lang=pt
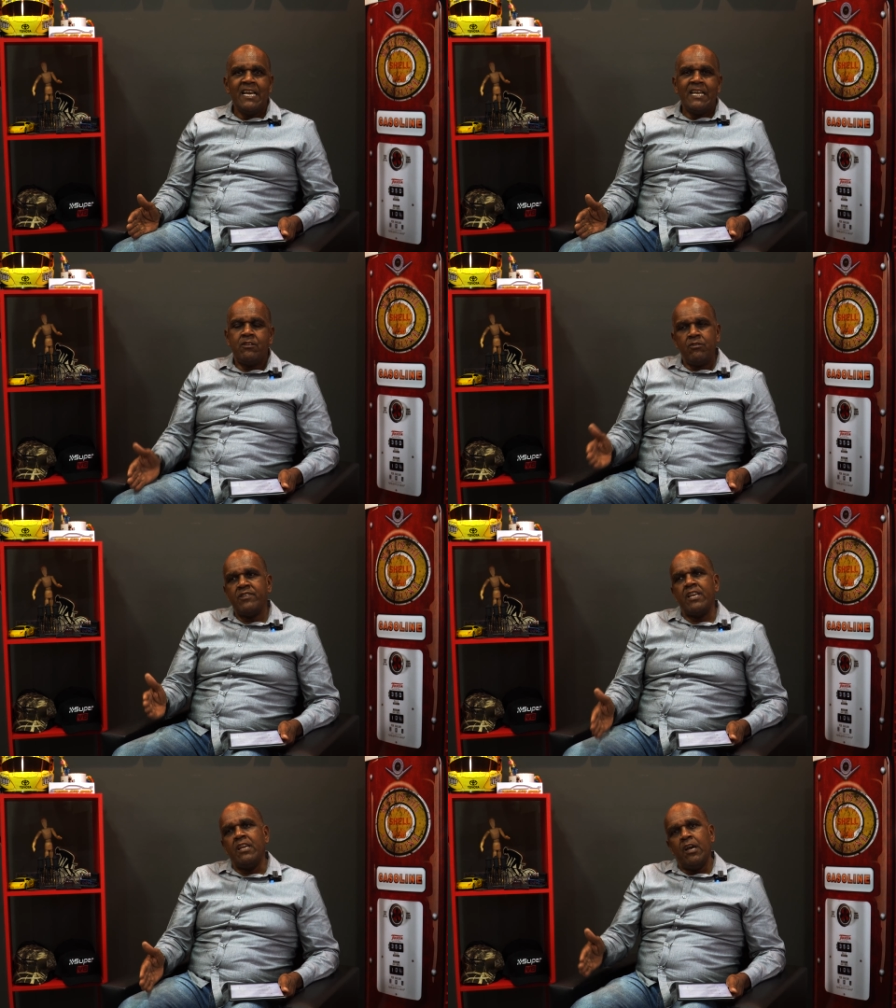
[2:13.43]
Então,
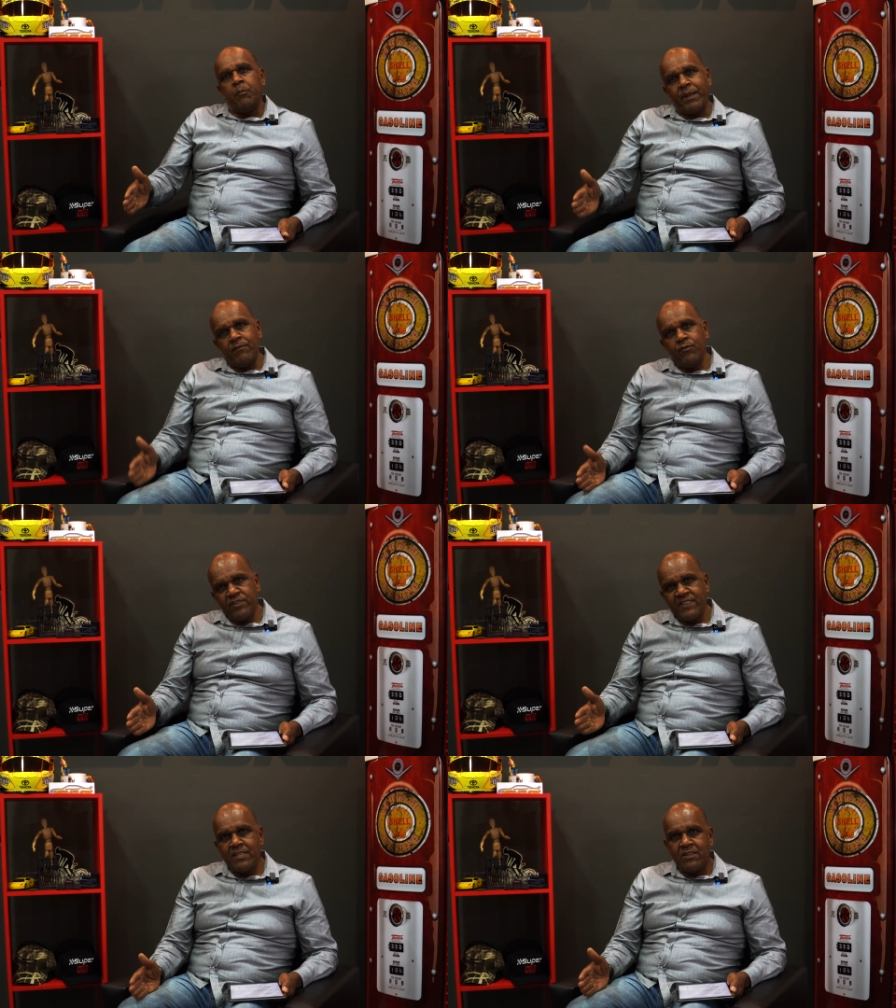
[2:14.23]
assim, para
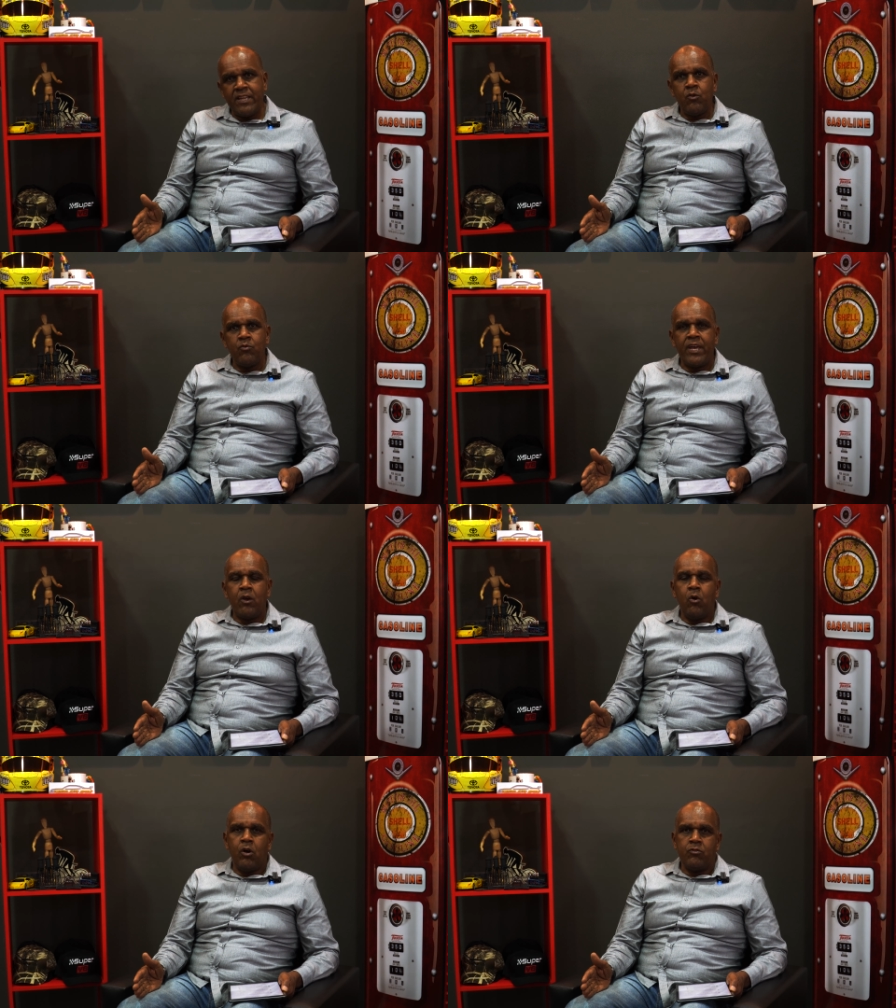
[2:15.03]
você ter um
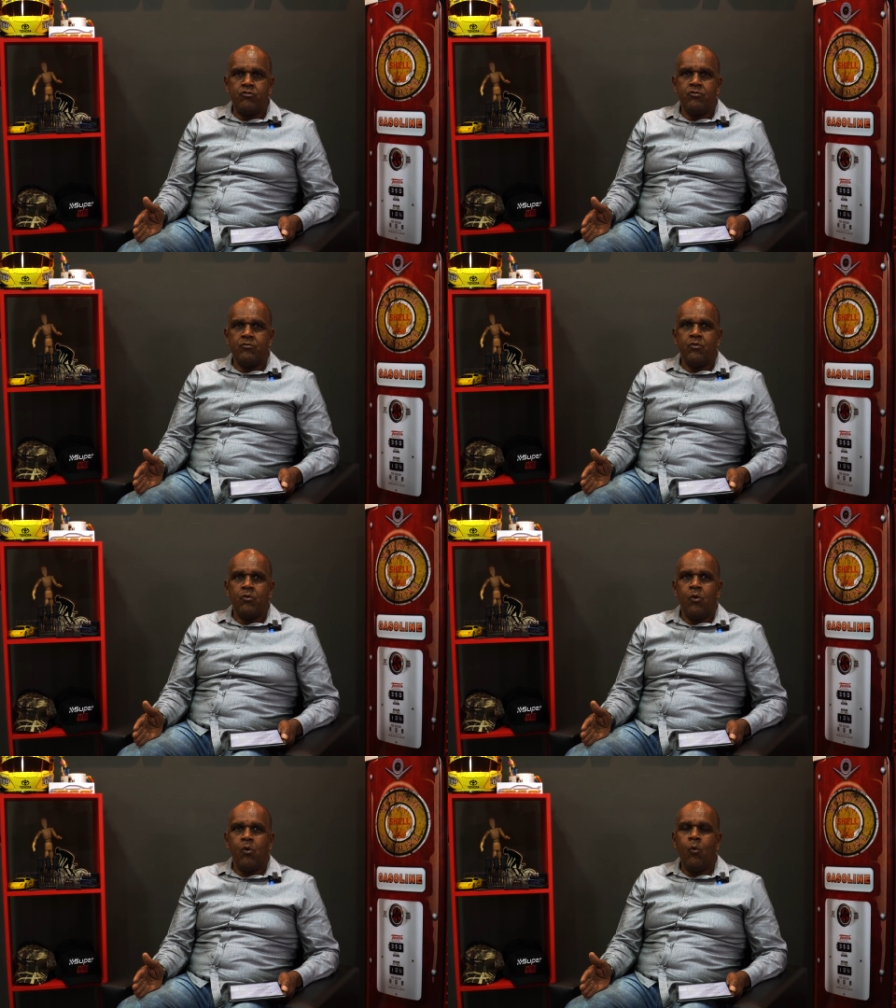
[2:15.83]
negócio
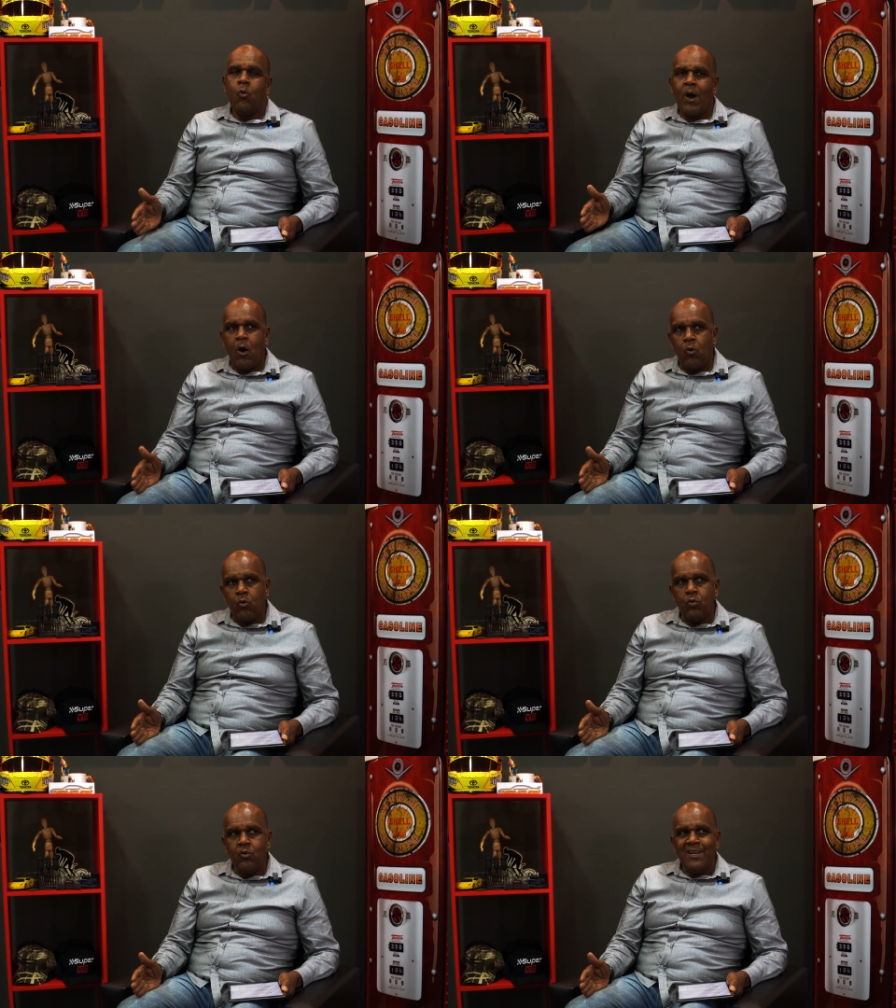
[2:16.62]
ou
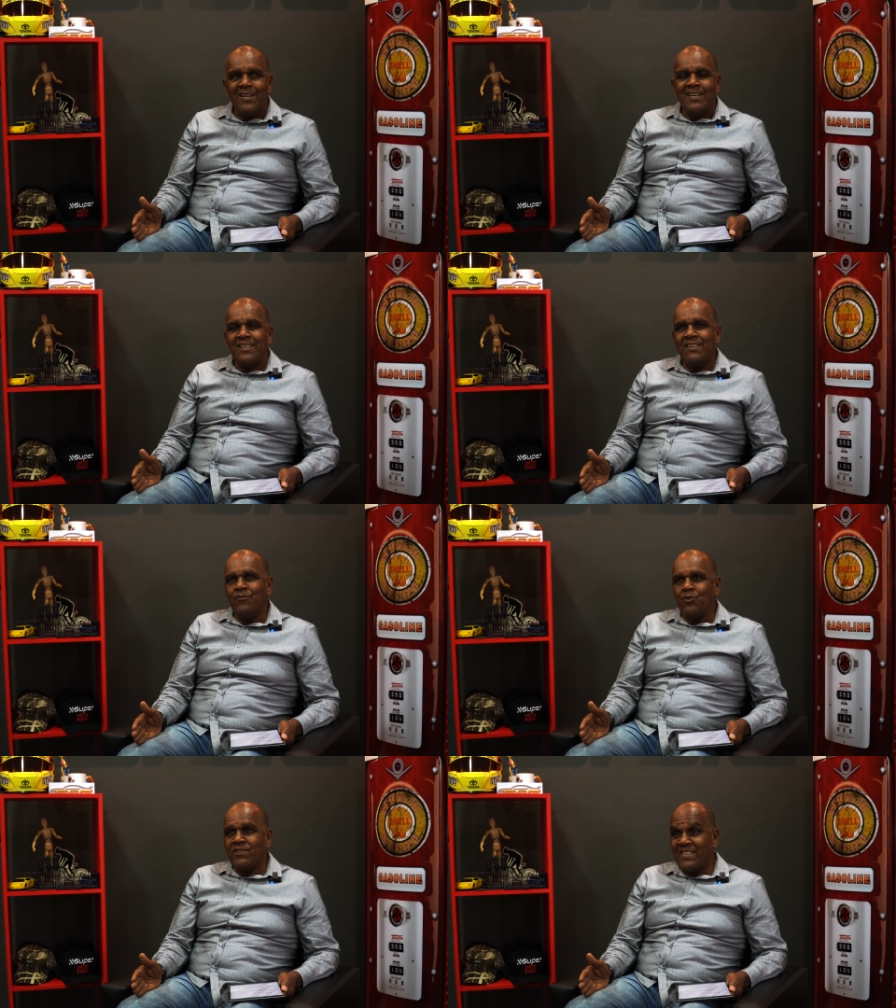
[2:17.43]
algo que
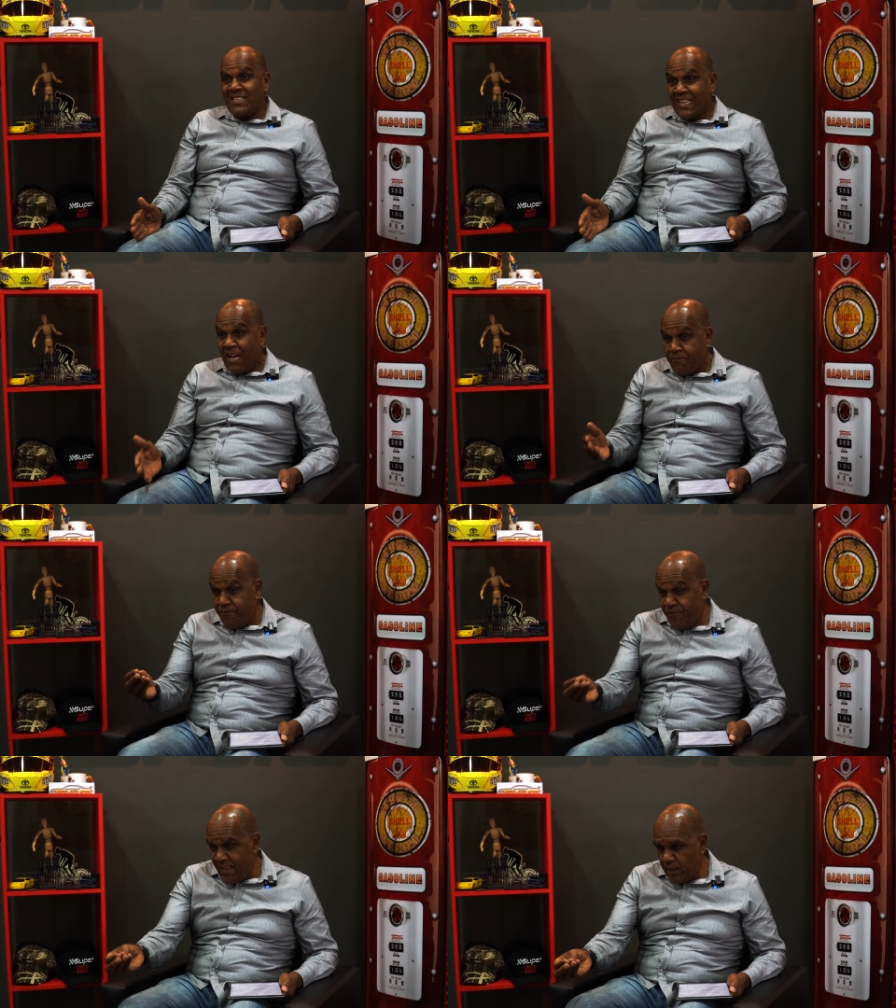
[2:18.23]
você tá
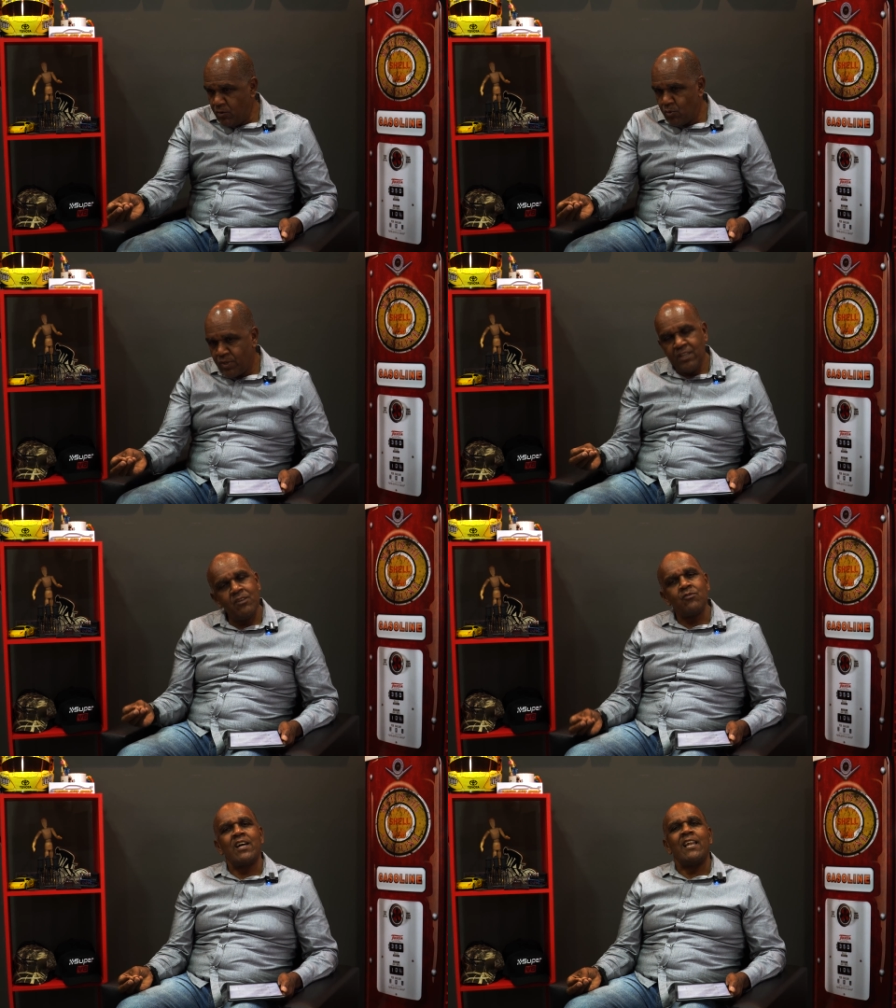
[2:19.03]
vendo que
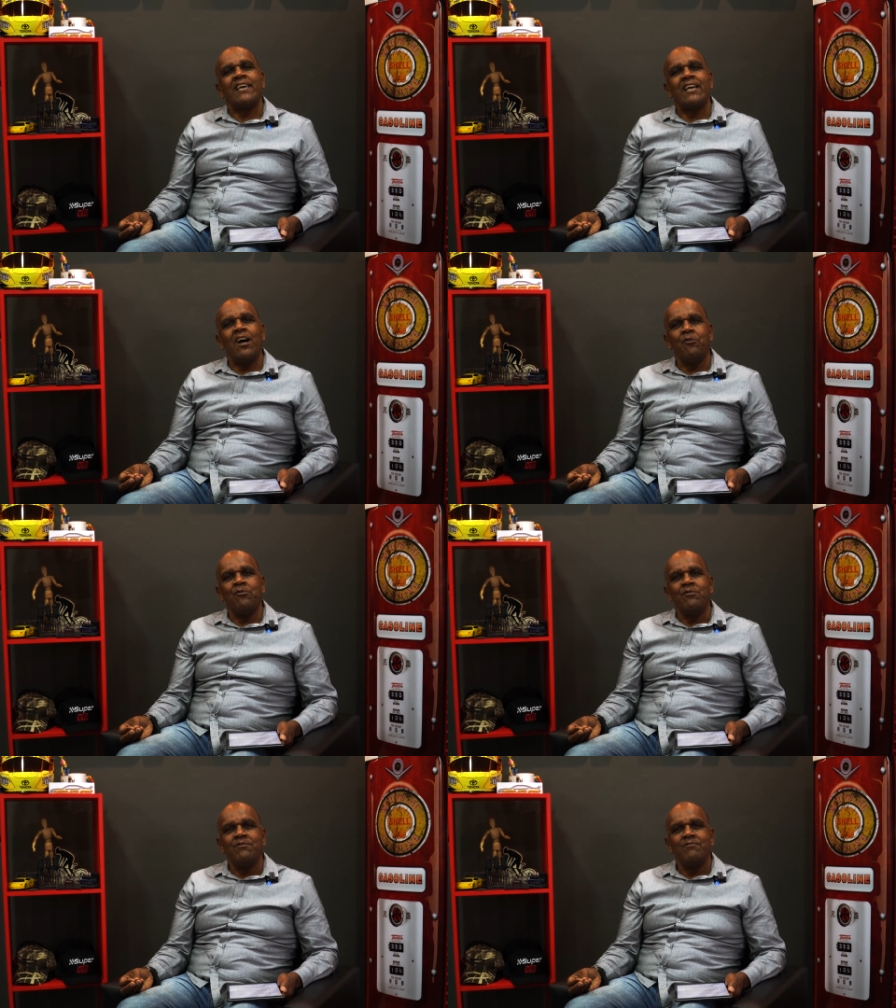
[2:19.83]
não tá legal,